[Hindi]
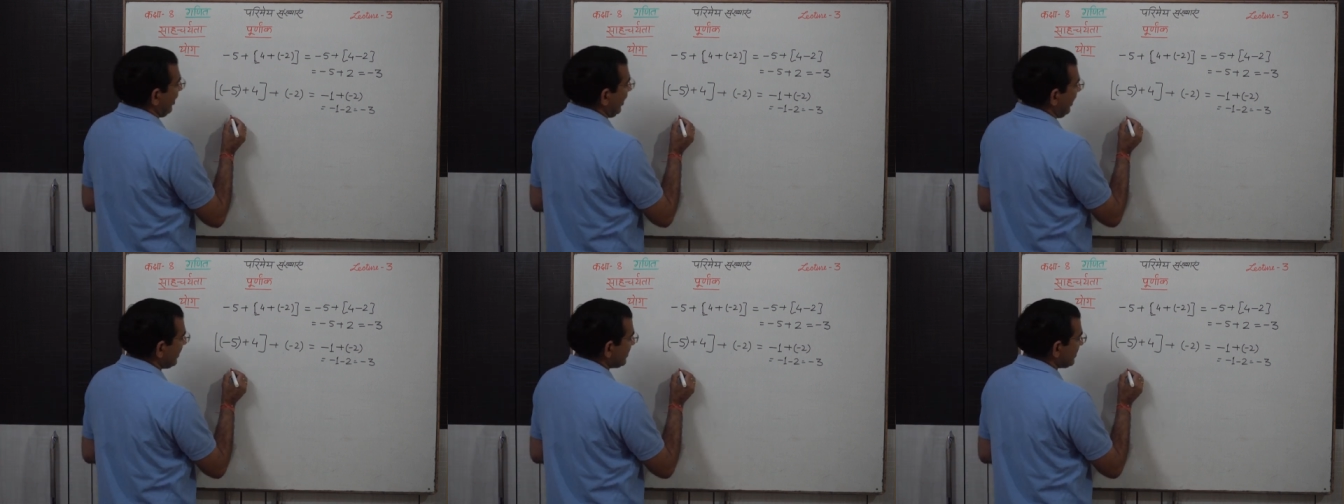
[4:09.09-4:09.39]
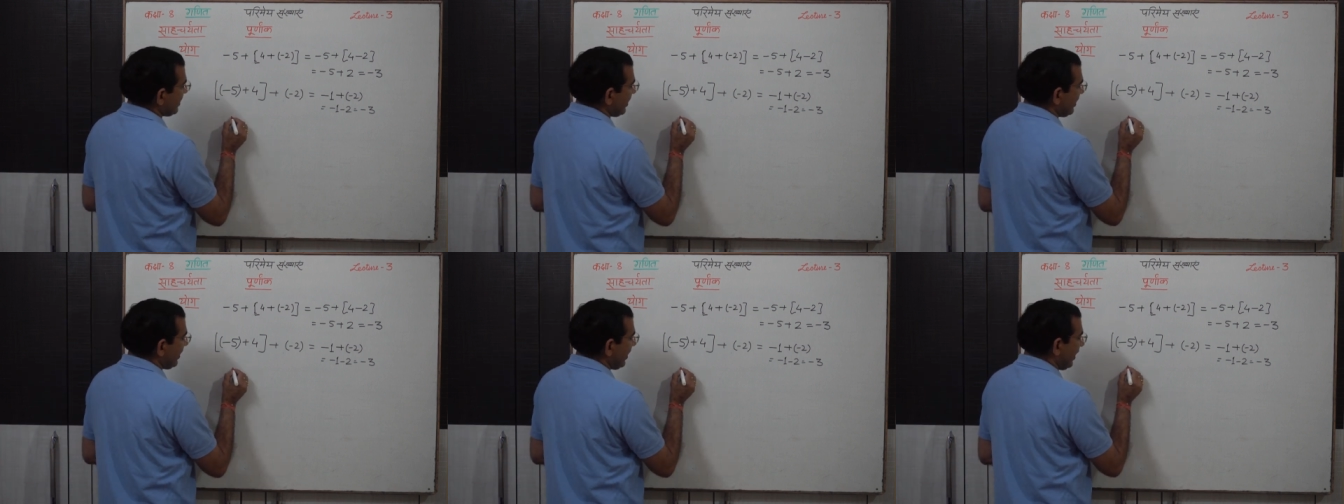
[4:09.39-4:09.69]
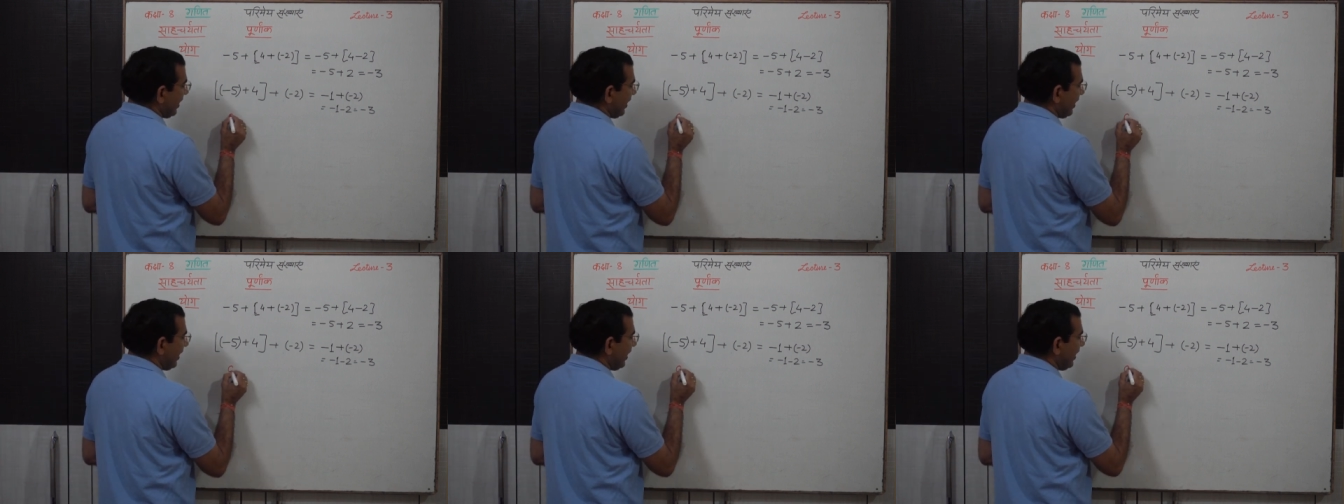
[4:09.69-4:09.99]
एक
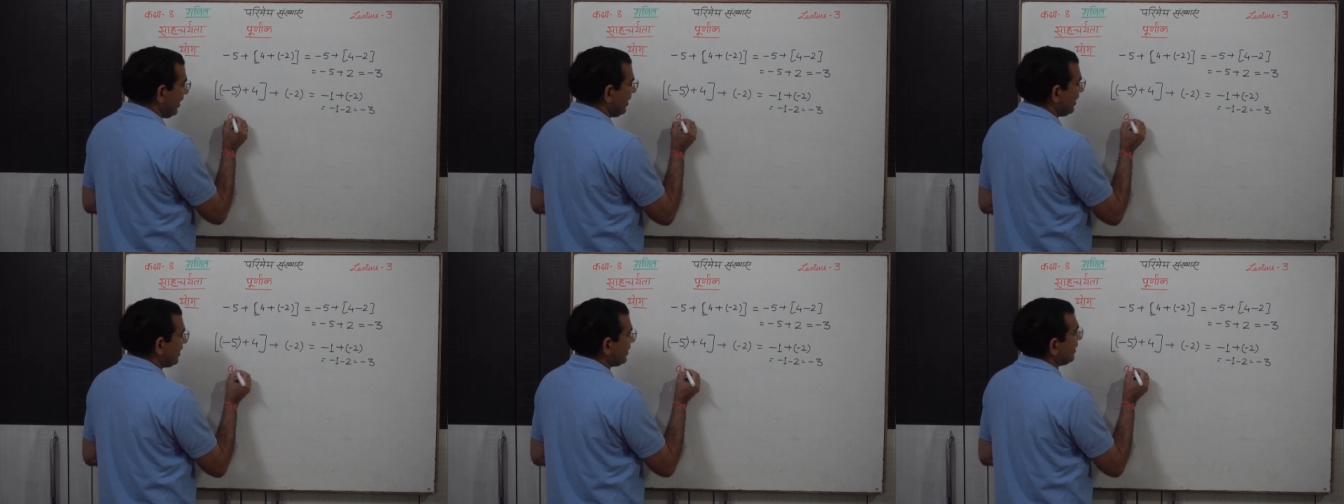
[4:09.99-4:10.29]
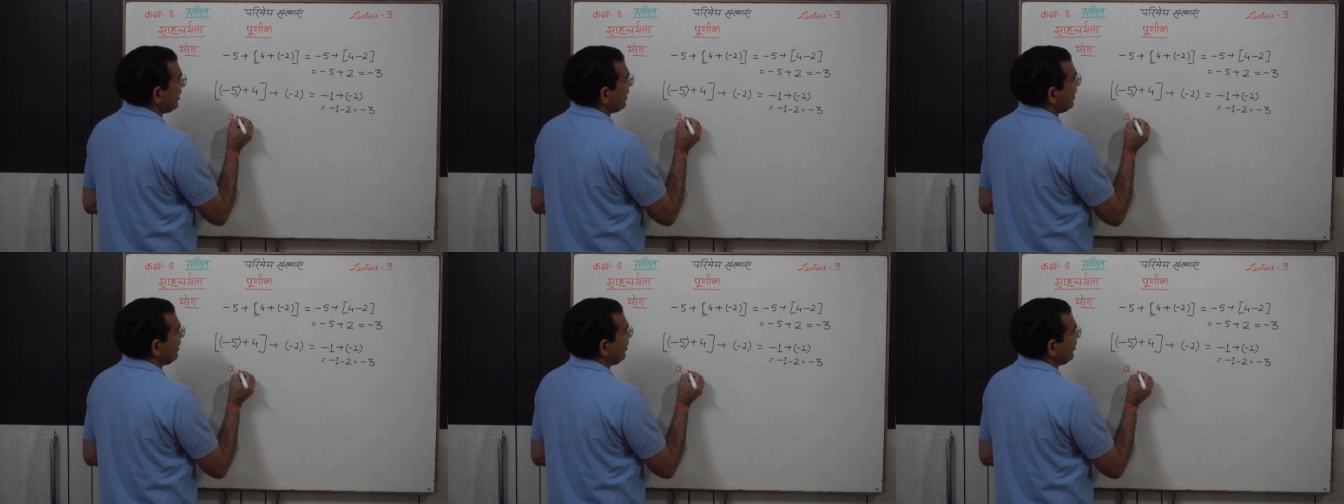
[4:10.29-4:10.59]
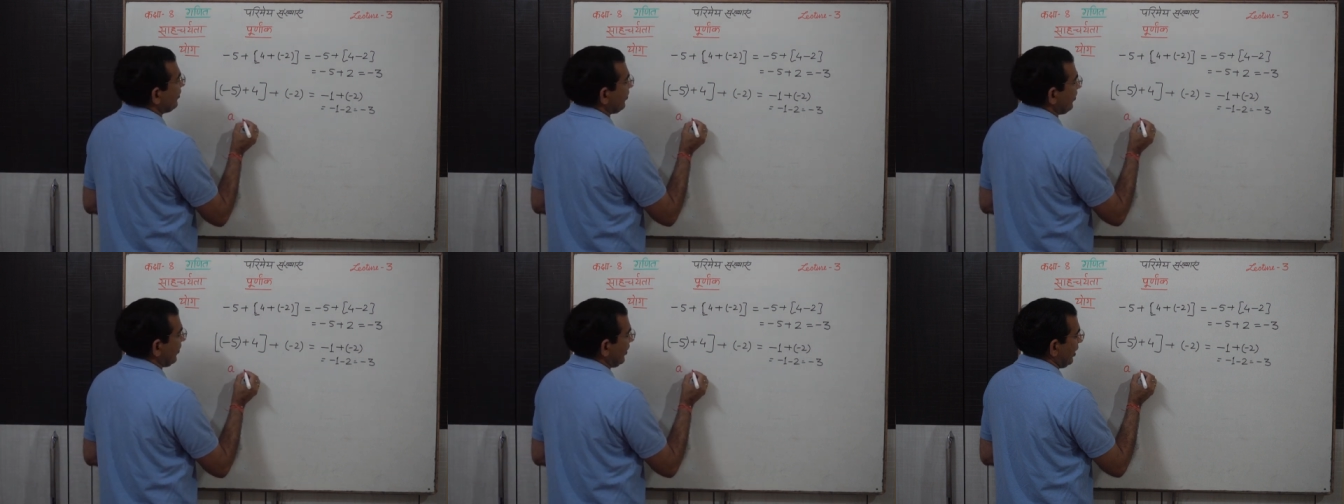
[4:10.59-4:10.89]
संख्या ए लेते हैं
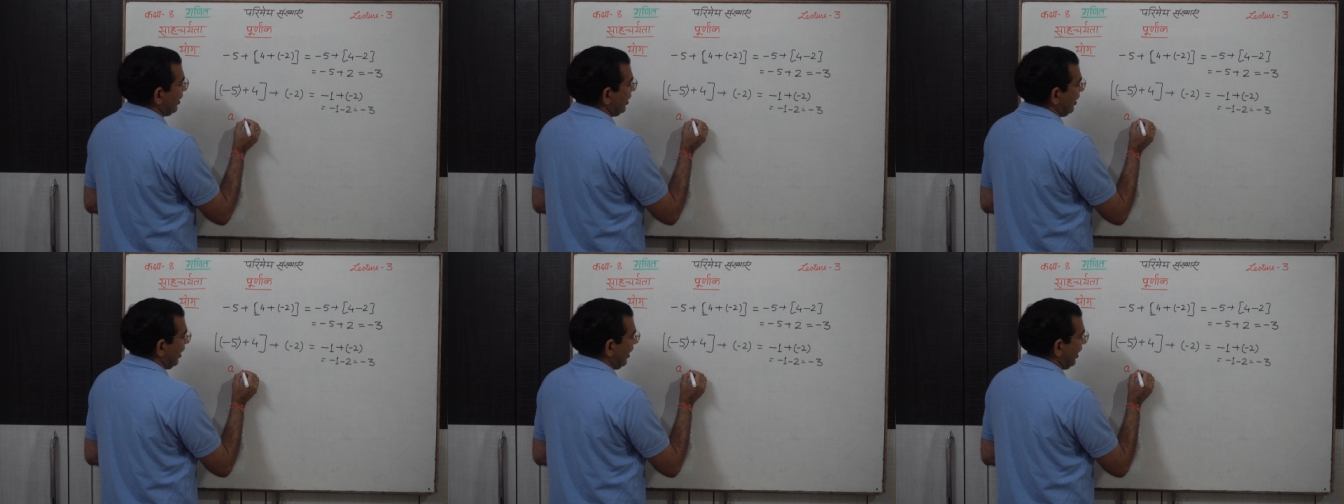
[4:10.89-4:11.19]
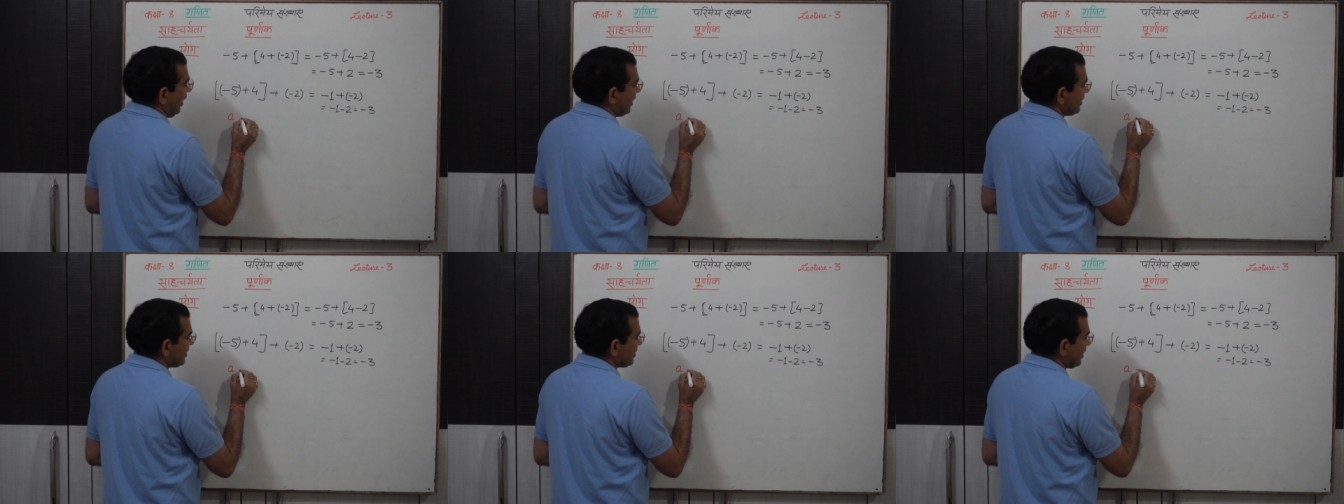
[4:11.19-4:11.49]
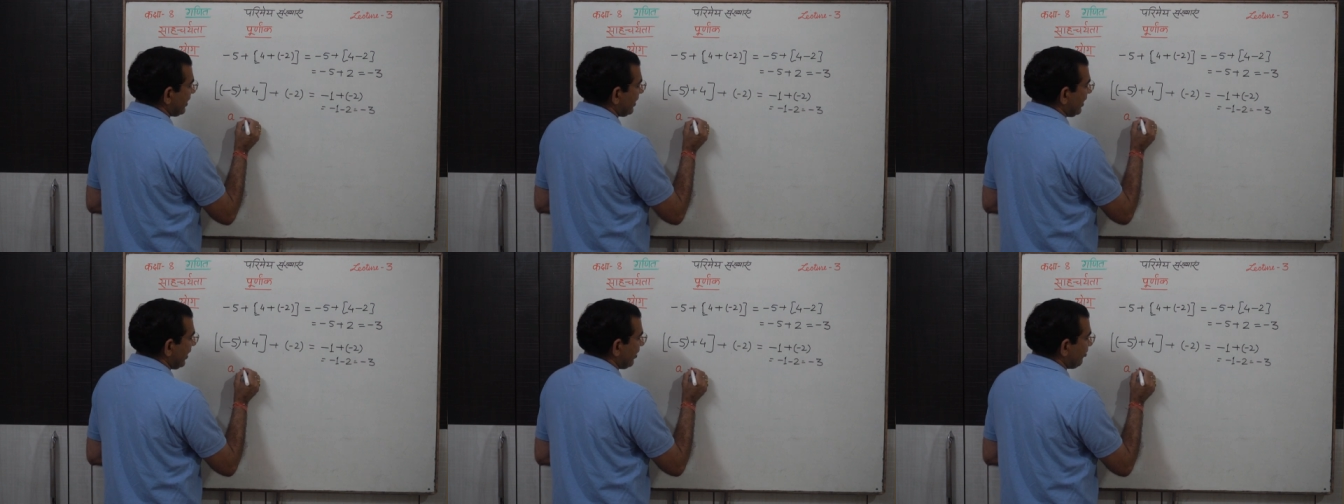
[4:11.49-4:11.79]
एक
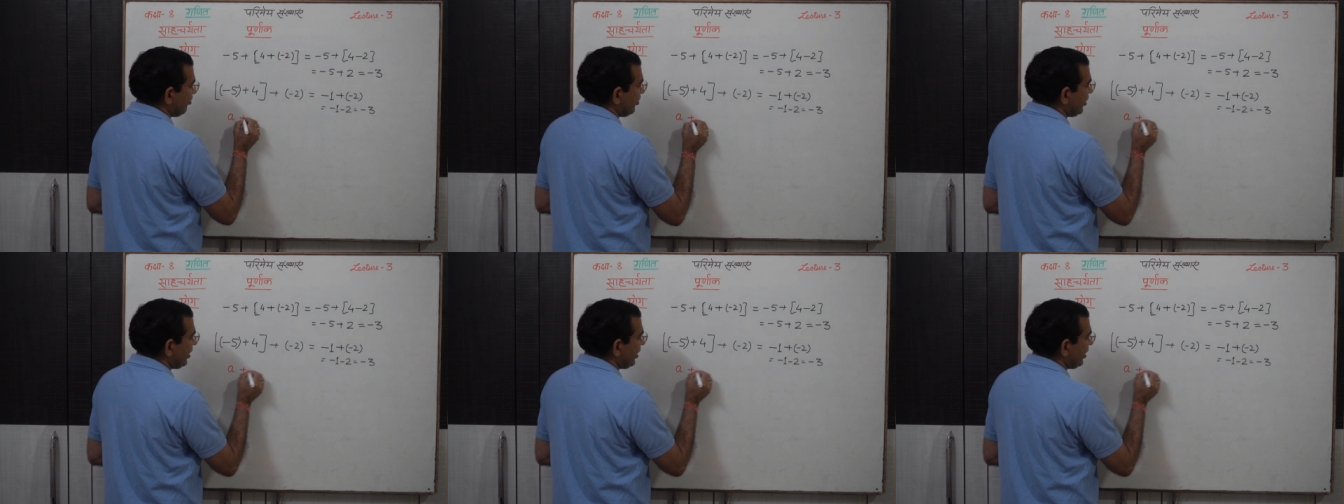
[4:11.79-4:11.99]
संख्या